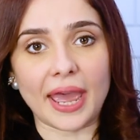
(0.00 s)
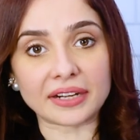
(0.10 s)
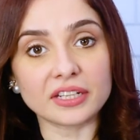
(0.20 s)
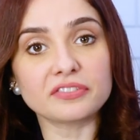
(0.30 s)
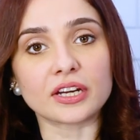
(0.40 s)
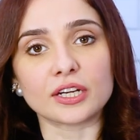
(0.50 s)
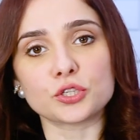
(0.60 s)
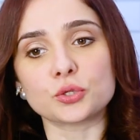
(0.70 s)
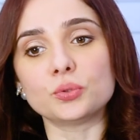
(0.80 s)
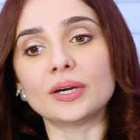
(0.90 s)
एक्टिव
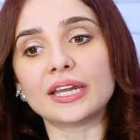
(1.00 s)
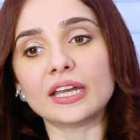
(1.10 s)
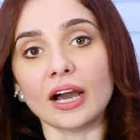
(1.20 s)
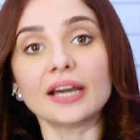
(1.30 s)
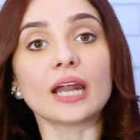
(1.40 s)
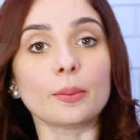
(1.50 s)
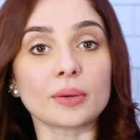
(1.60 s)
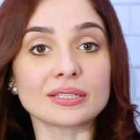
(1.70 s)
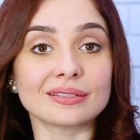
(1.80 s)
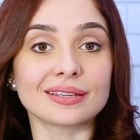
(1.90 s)
करना शुरू करें अगर
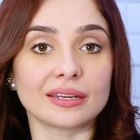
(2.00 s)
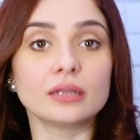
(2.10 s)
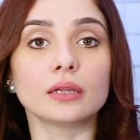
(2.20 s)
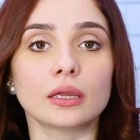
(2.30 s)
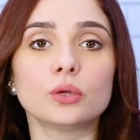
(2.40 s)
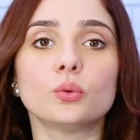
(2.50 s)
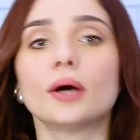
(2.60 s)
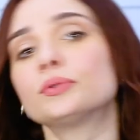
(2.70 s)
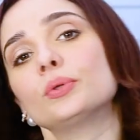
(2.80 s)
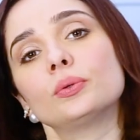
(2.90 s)
आपका सिजेरियन नहीं
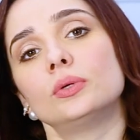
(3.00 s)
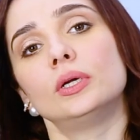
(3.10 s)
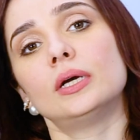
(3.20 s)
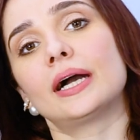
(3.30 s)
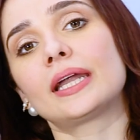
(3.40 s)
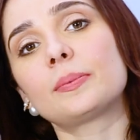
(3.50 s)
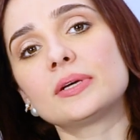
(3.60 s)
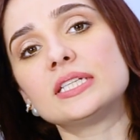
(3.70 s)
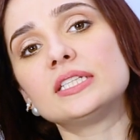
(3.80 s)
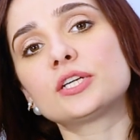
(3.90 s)
हुआ तो अगर
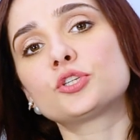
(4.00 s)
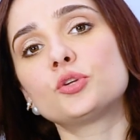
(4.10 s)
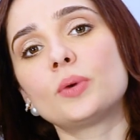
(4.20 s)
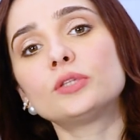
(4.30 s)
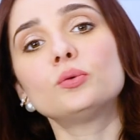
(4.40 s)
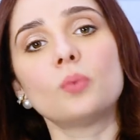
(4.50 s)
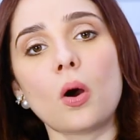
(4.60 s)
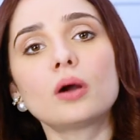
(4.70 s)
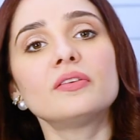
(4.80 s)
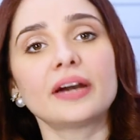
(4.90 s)
आपका सी सेक्शन हुआ है तो
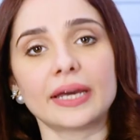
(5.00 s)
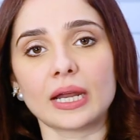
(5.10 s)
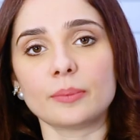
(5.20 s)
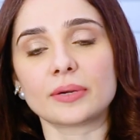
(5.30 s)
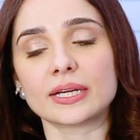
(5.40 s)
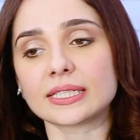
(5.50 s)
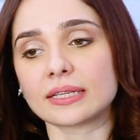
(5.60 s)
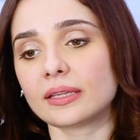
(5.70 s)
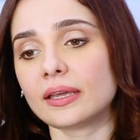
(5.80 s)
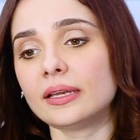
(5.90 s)
वॉक वगैरह आप कर
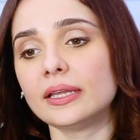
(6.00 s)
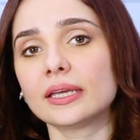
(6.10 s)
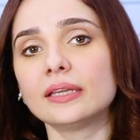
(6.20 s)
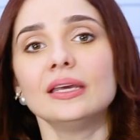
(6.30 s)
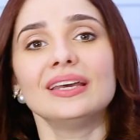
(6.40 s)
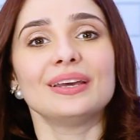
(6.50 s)
सकते हैं लेकिन